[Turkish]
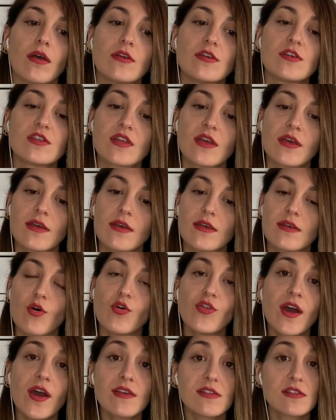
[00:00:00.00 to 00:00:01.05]
İşte
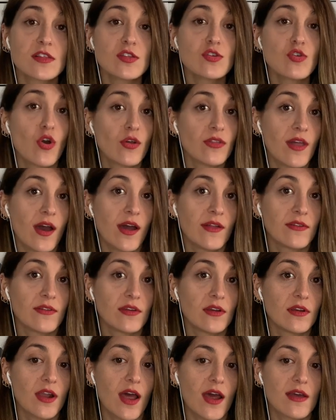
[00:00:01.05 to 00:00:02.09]
onlar sizi
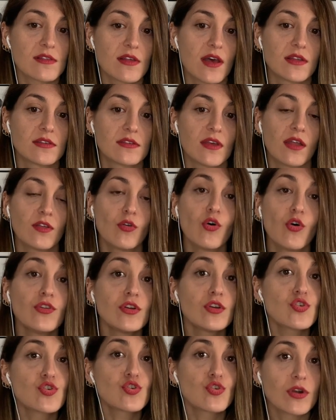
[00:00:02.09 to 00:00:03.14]
yönlendirirler zaten.
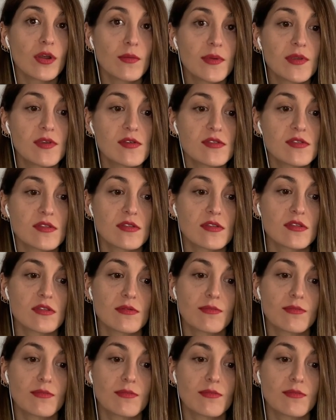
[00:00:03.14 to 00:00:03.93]
Onlara sorabilirsiniz.